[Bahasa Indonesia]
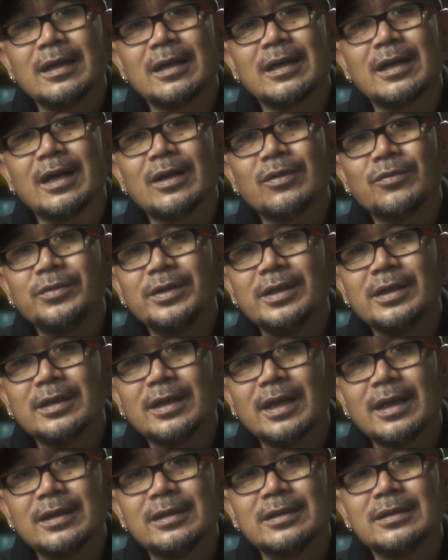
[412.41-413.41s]

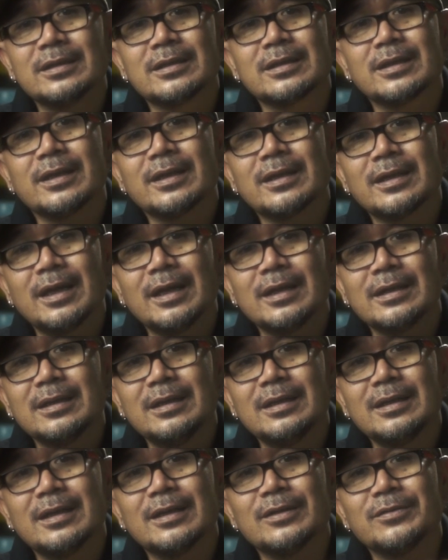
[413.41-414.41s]
kawinan cerai
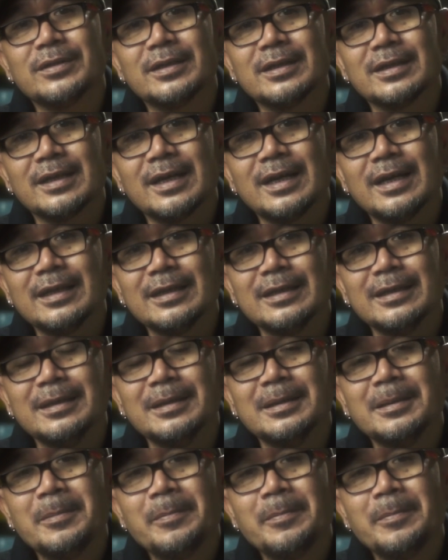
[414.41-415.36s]
lagi kawin lagi